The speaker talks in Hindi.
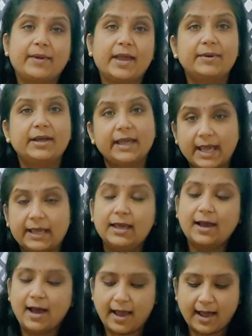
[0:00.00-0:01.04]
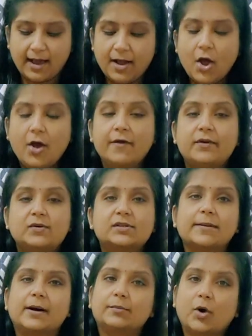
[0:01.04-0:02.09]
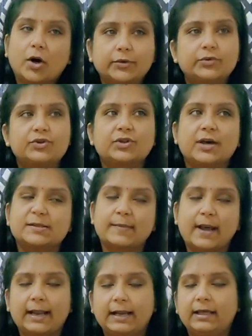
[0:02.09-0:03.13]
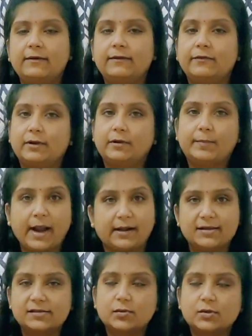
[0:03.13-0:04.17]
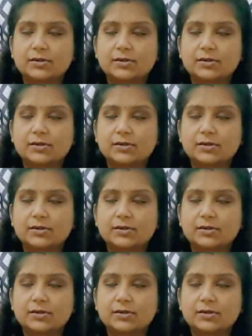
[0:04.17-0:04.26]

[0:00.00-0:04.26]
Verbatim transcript: के हमने केक ही खाया फिर उसके बाद बहुत कुछ था स्माइली फिर पैटीज वो